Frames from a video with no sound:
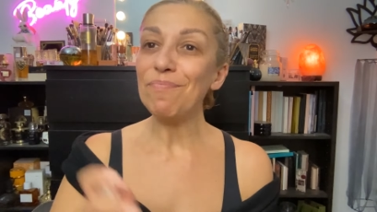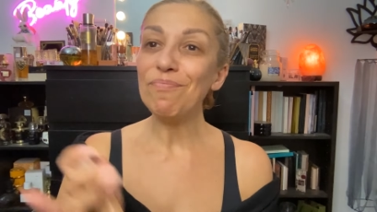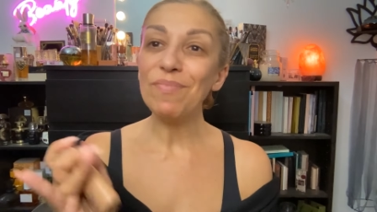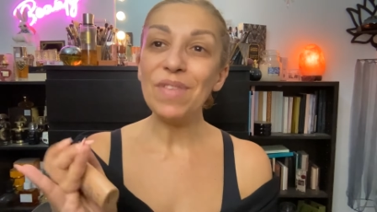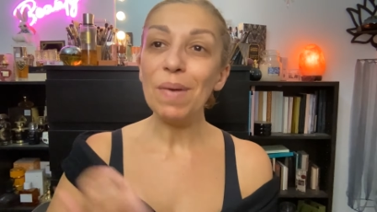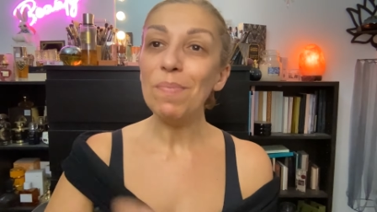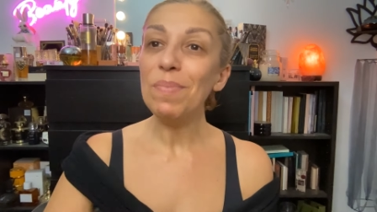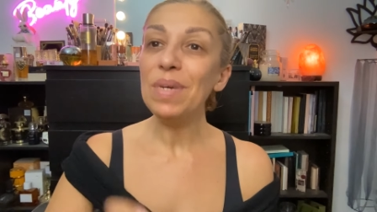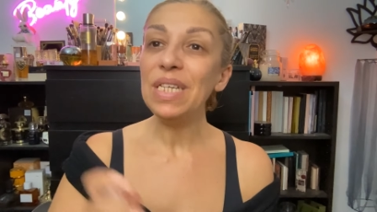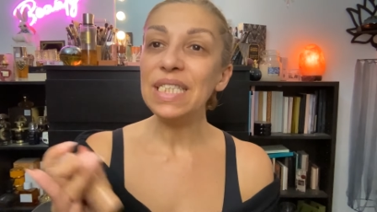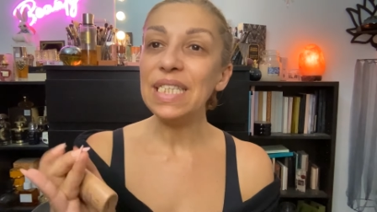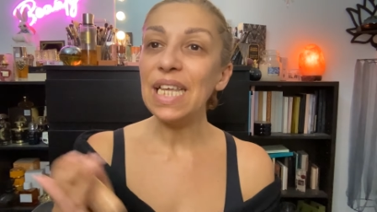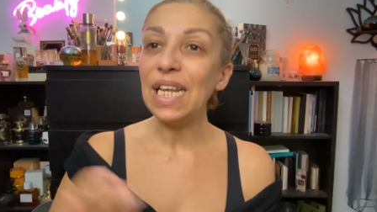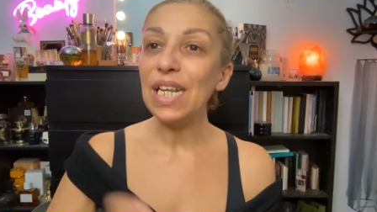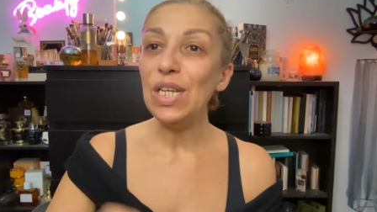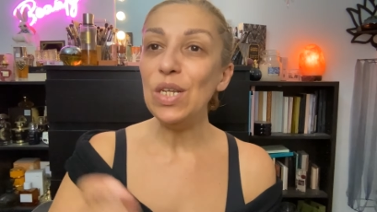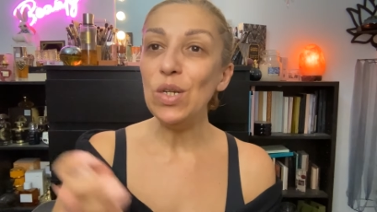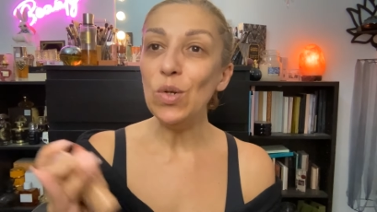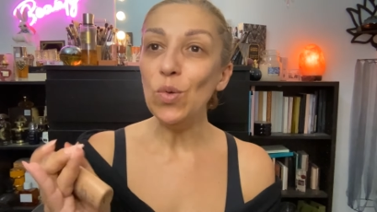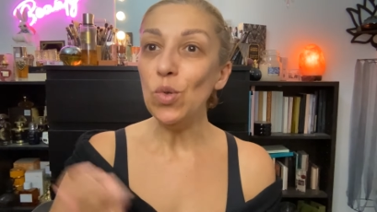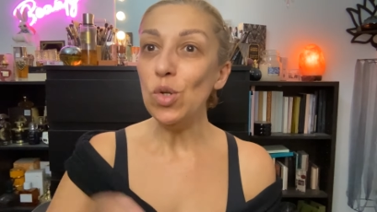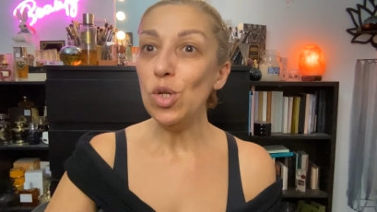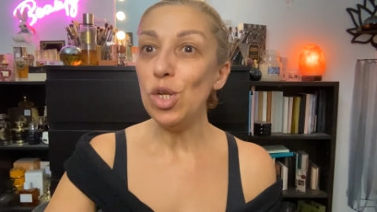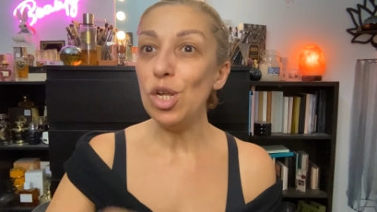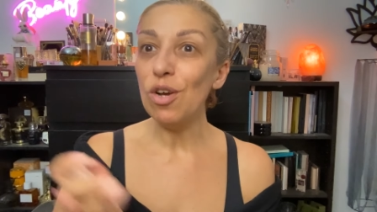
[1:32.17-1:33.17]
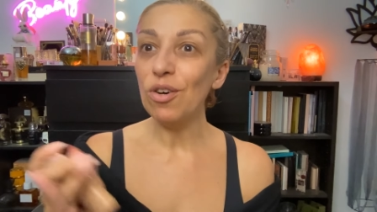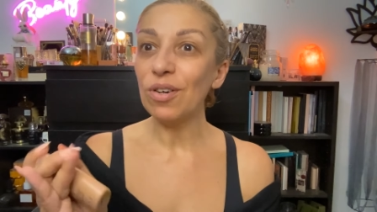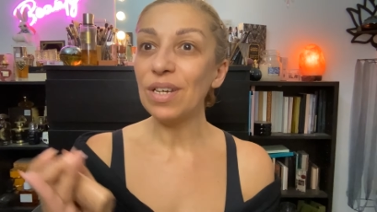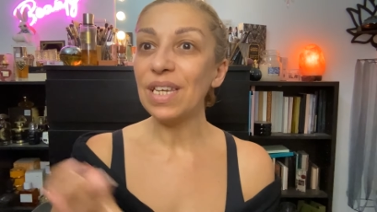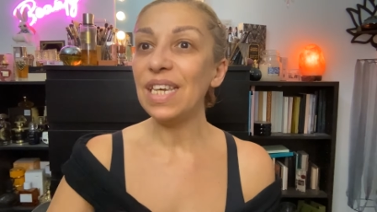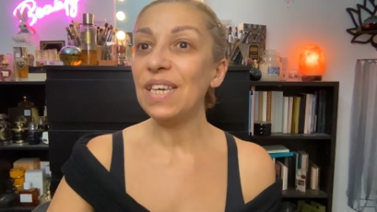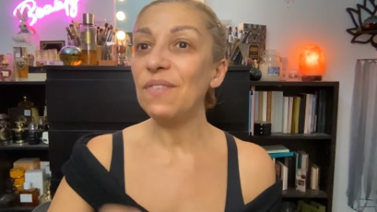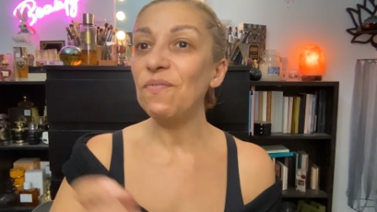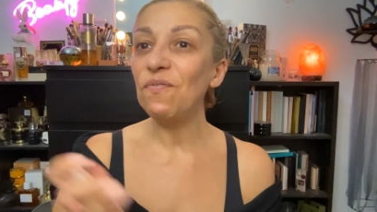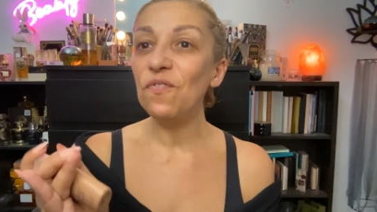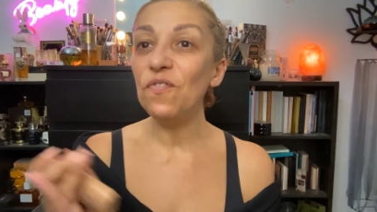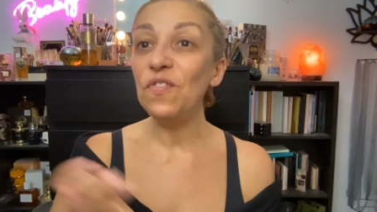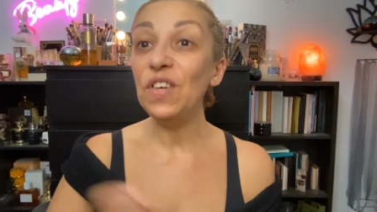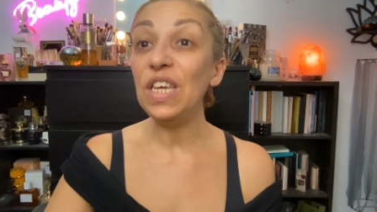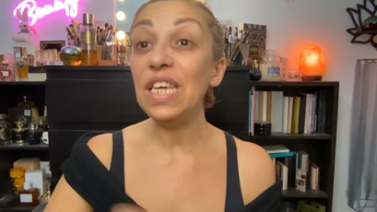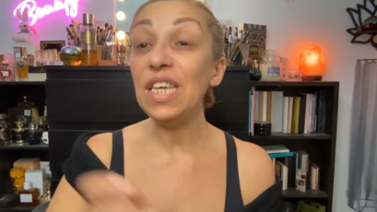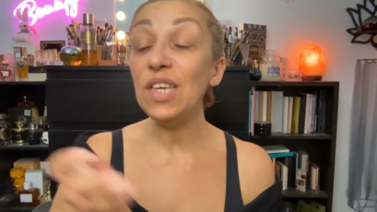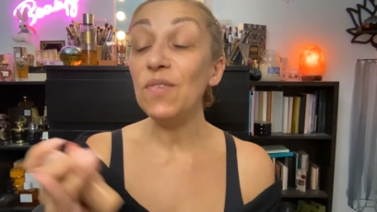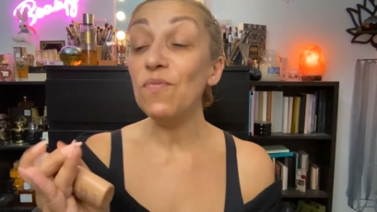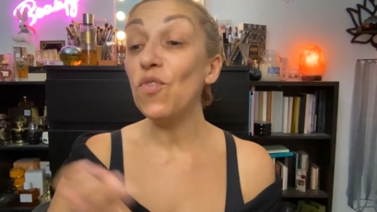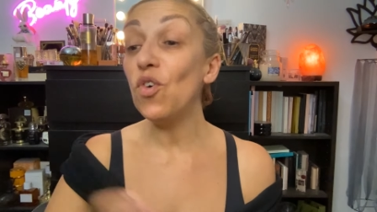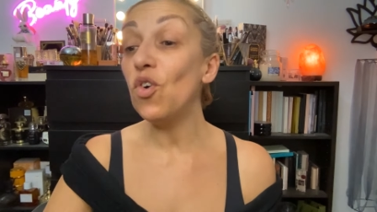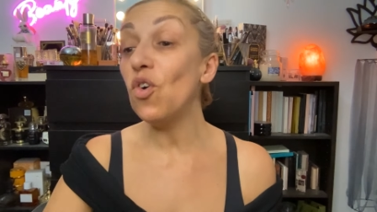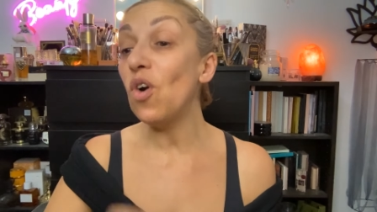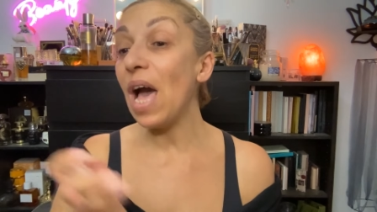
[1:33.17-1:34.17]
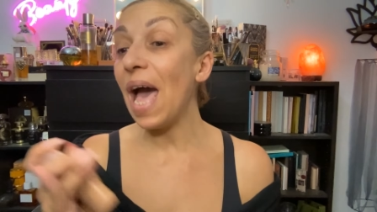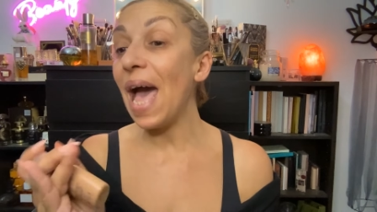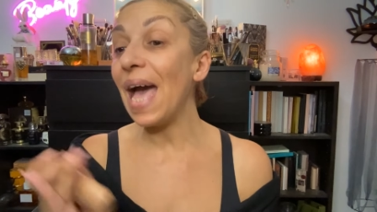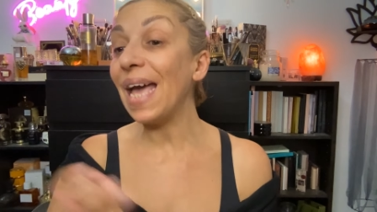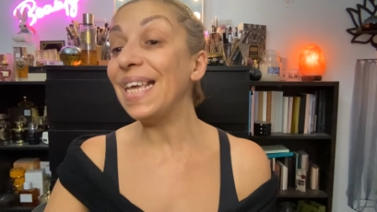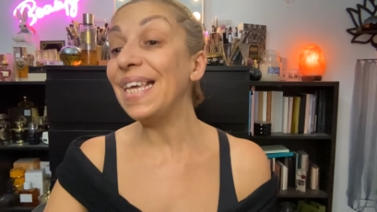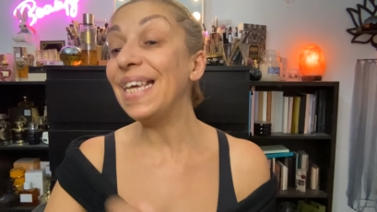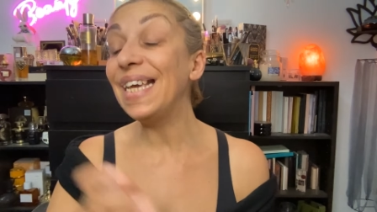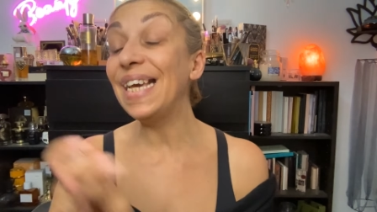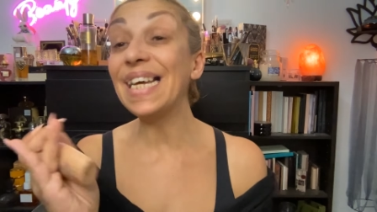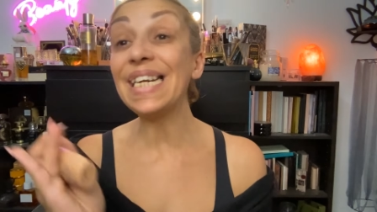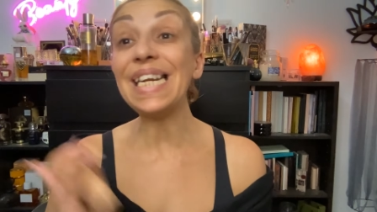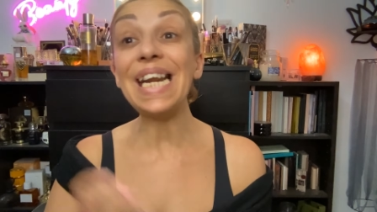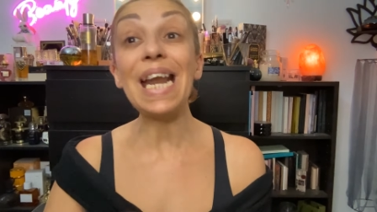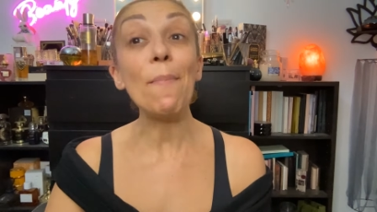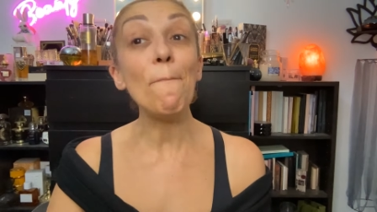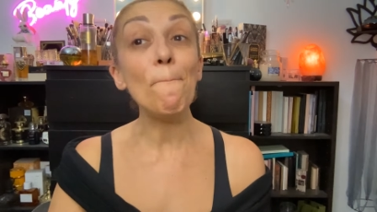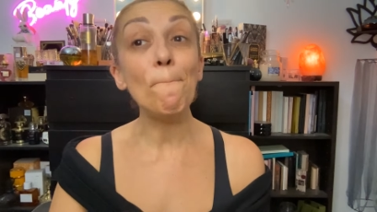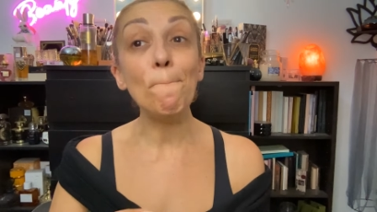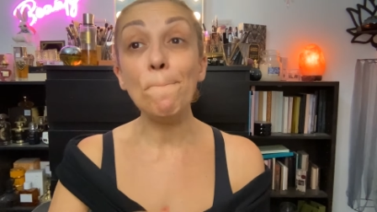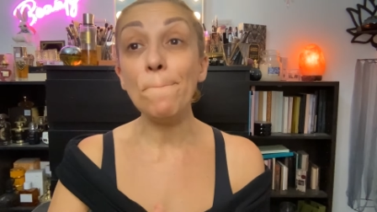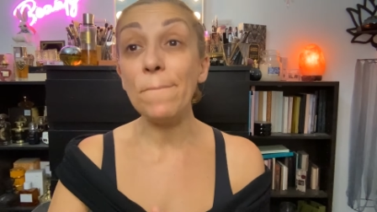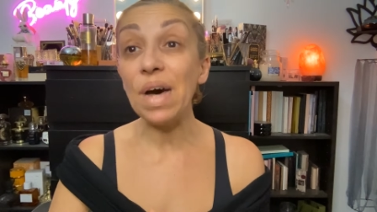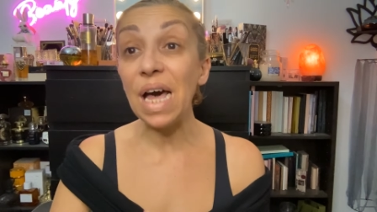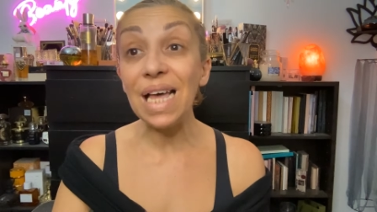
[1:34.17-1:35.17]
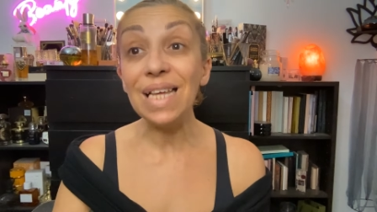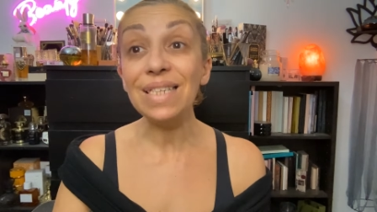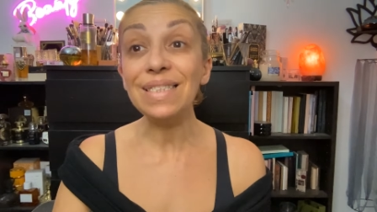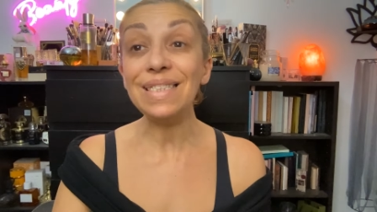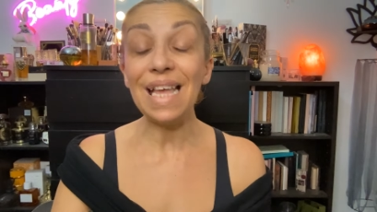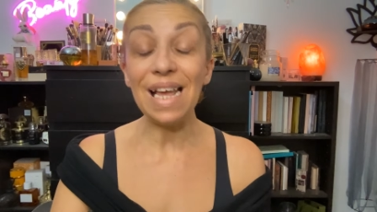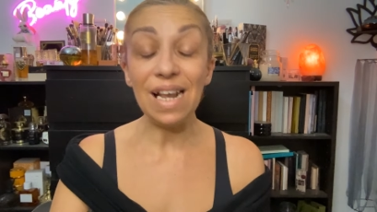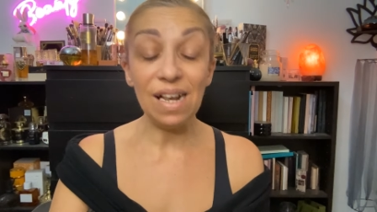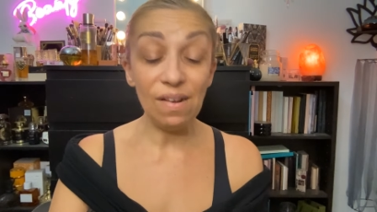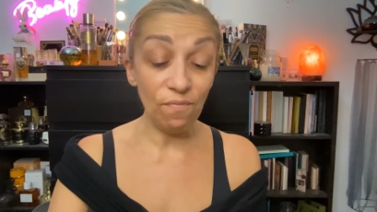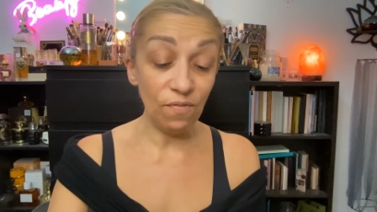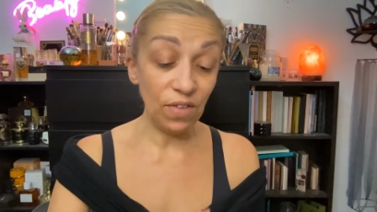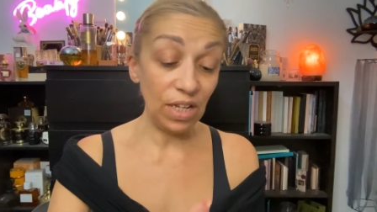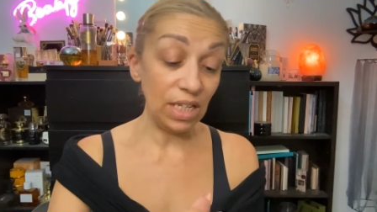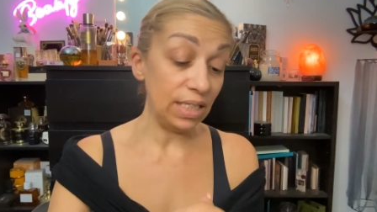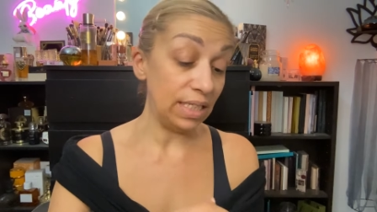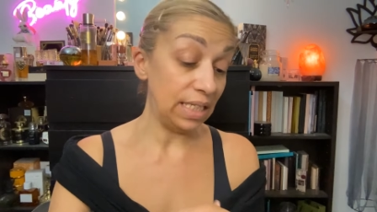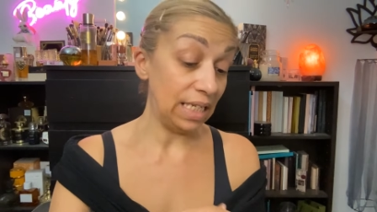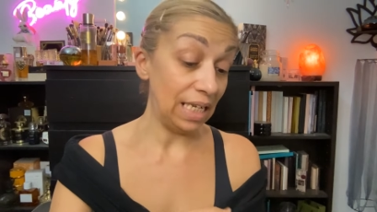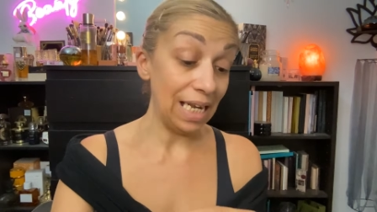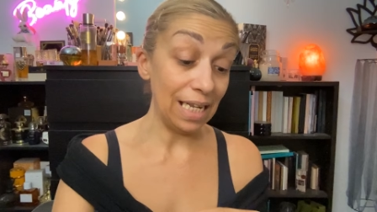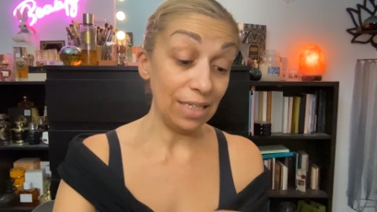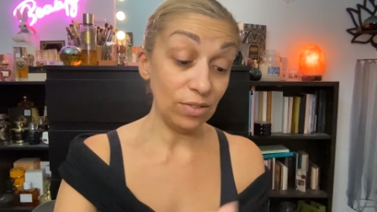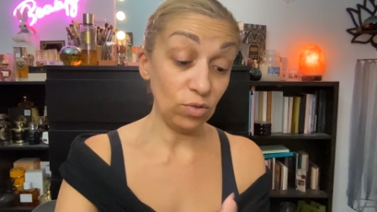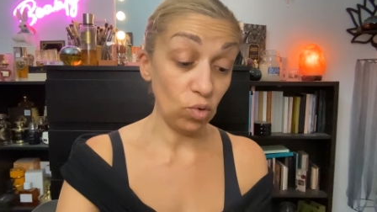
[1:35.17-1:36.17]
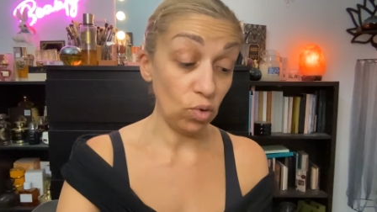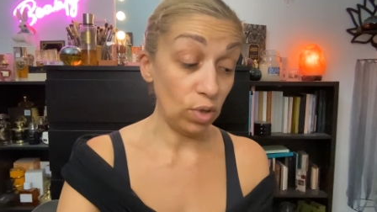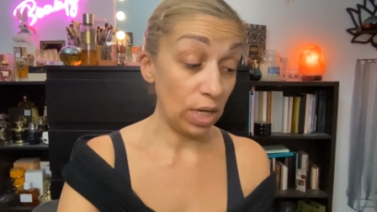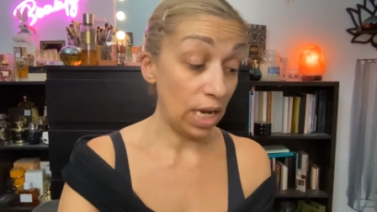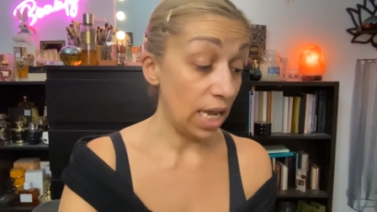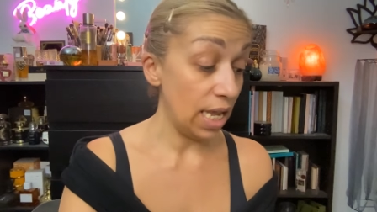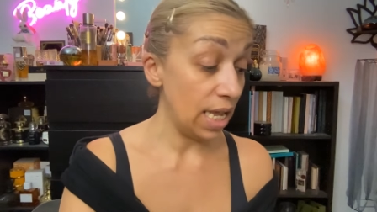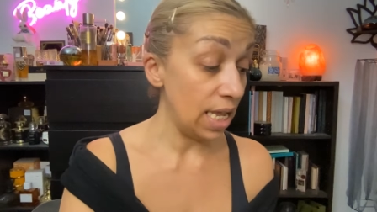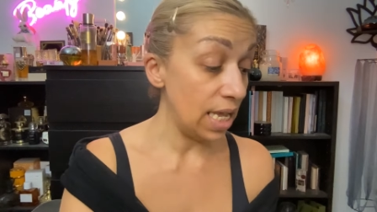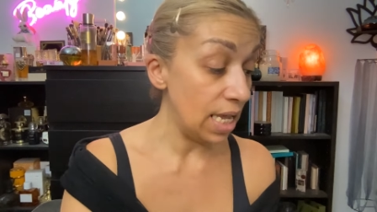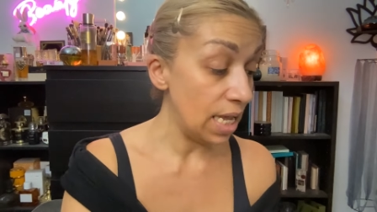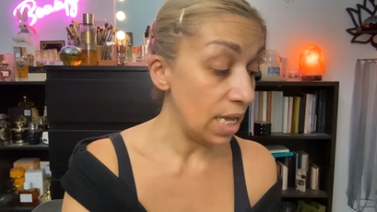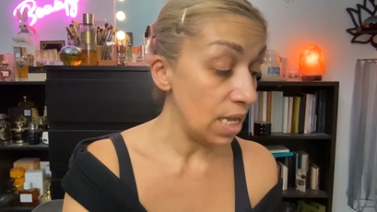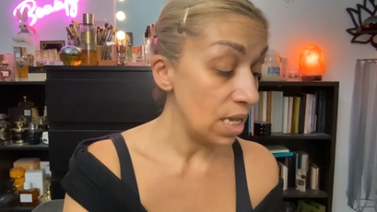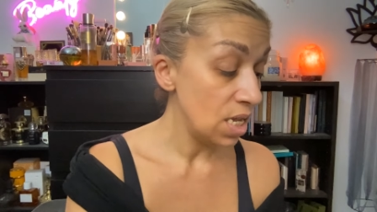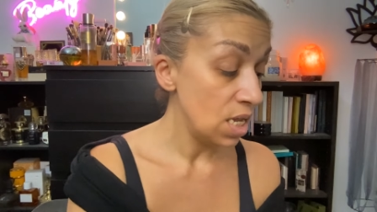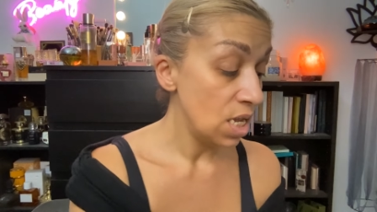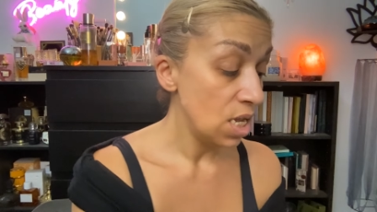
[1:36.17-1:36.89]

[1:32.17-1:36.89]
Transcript: da metà luglio che vivo aggrappata al ventilatore e